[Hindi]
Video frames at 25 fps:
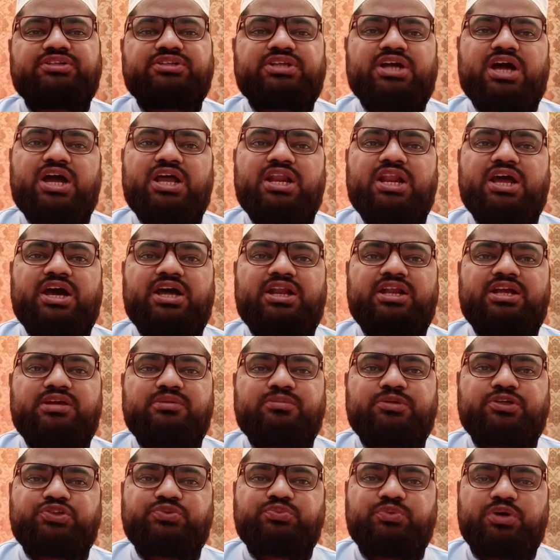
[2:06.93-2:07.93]

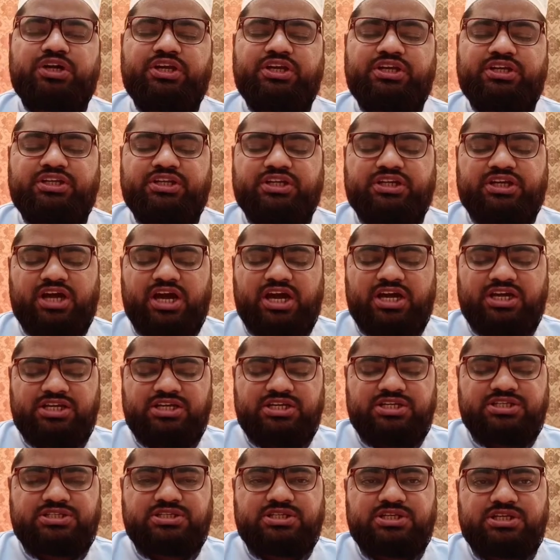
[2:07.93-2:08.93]
तजमाइन का
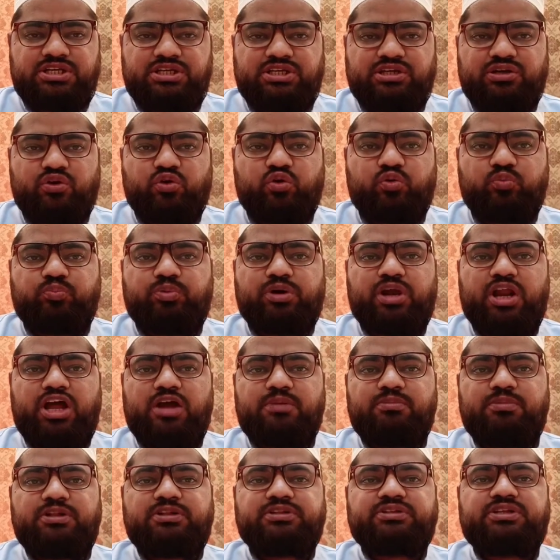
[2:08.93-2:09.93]
इसी के ऊपर
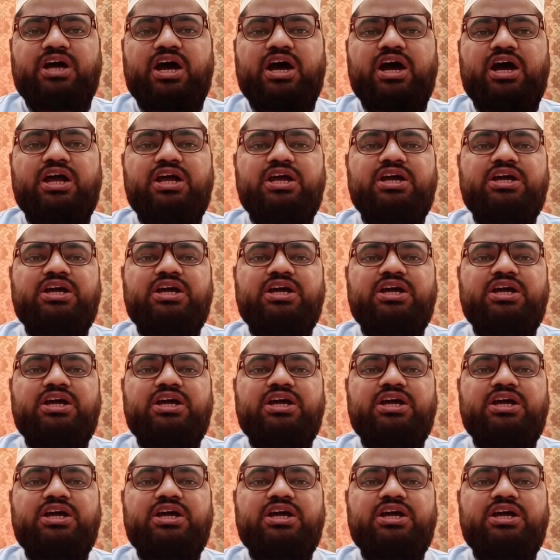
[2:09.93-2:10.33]
अमल था